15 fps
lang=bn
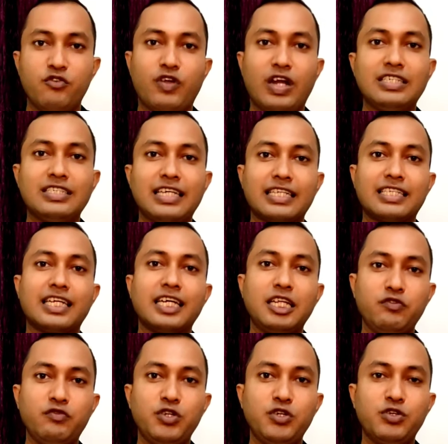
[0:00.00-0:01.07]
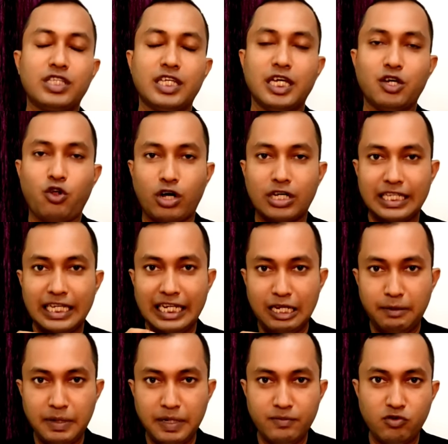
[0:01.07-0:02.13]
ফ্রেন্ডস আজকের এই ভিডিওতে রক্তের
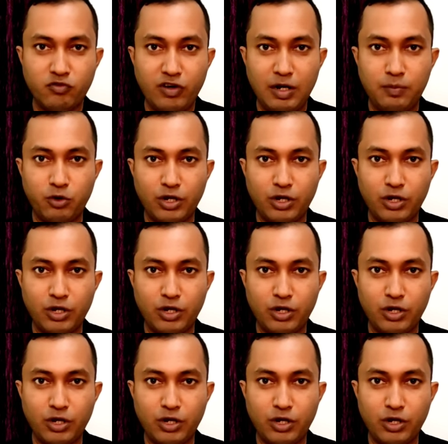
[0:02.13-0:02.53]
লিপিড প্রোফাইল